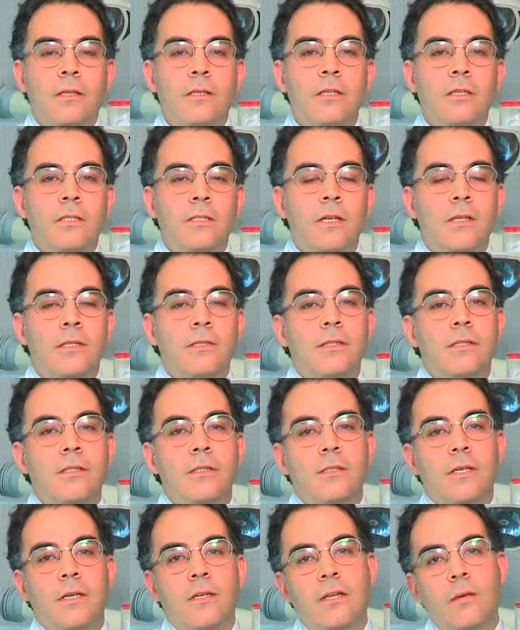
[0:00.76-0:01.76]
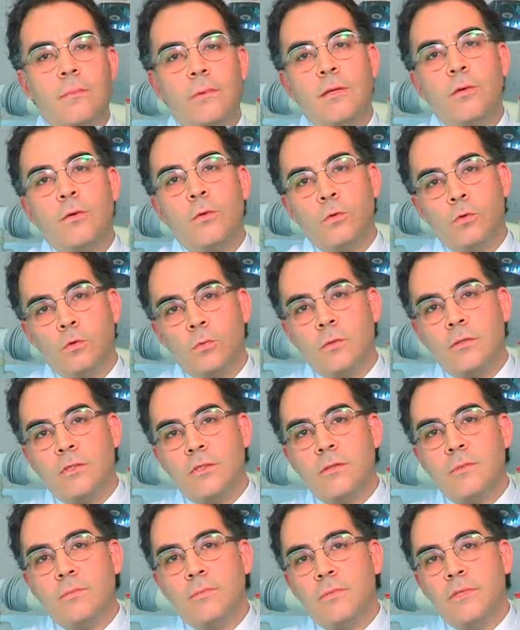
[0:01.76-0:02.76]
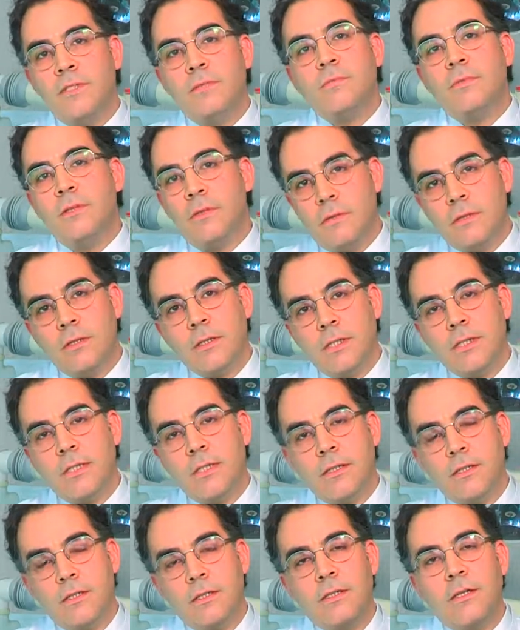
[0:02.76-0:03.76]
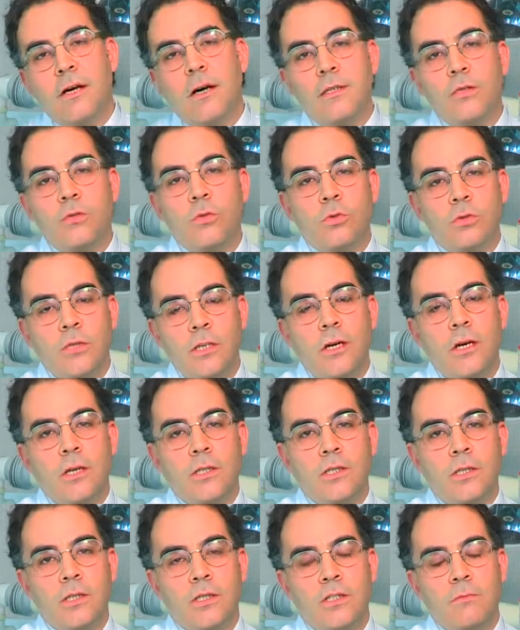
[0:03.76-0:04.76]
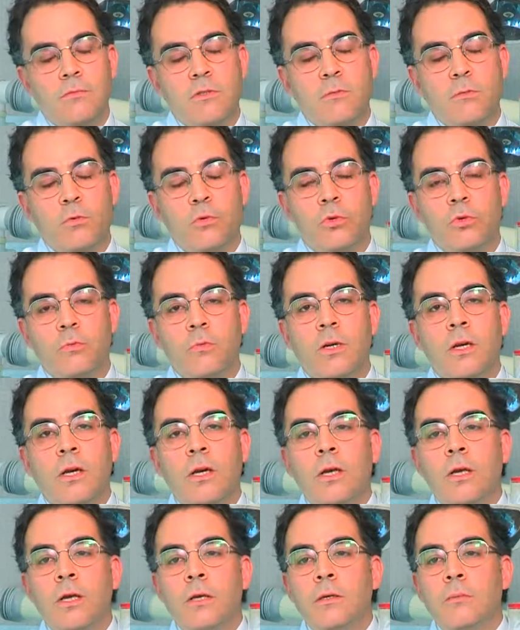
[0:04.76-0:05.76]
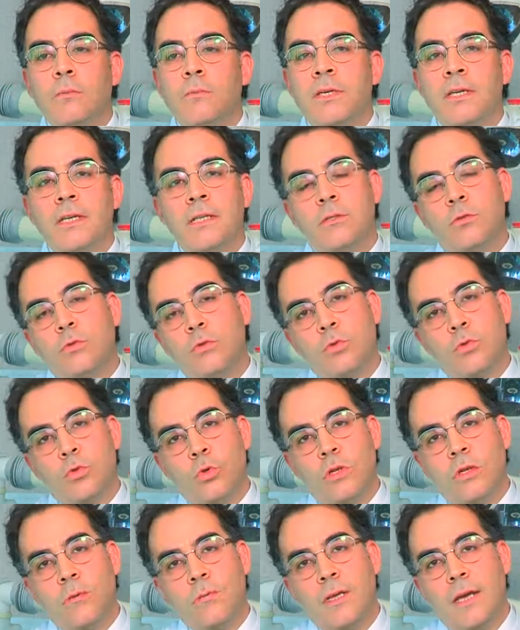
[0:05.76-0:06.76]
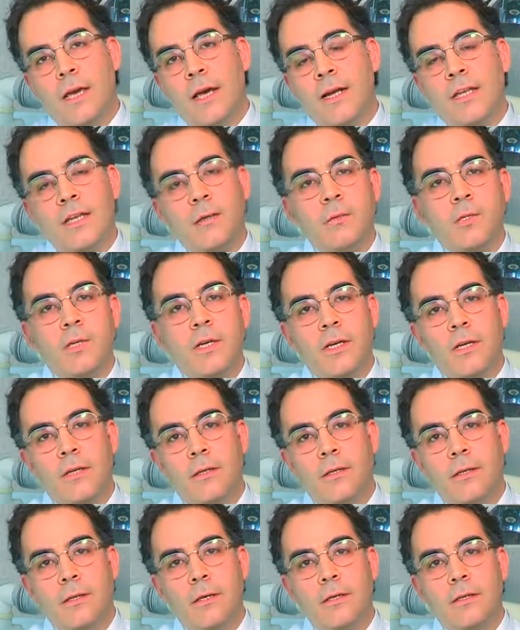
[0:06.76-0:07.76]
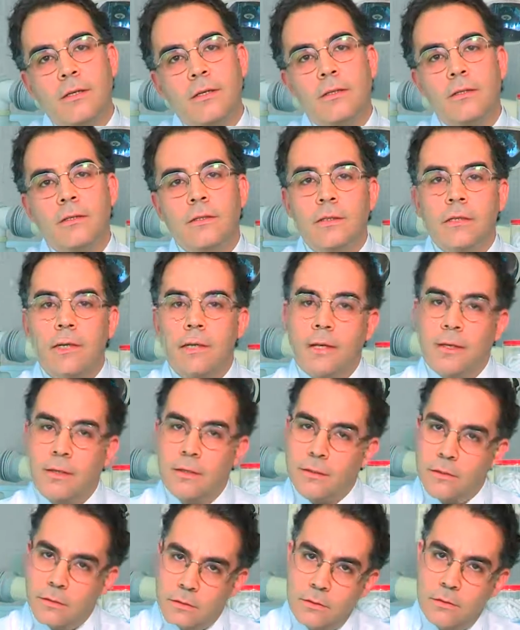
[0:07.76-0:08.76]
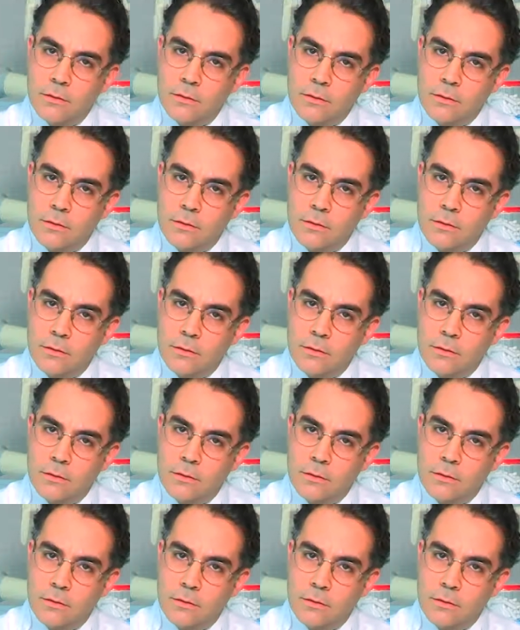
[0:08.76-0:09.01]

Diş teli takılırken gebelik oluşması bizim de klinikte nadir olsa karşılaştığımız bir durum. Bir kez şunu söyleyeyim ki herhangi bir şekilde gerek e,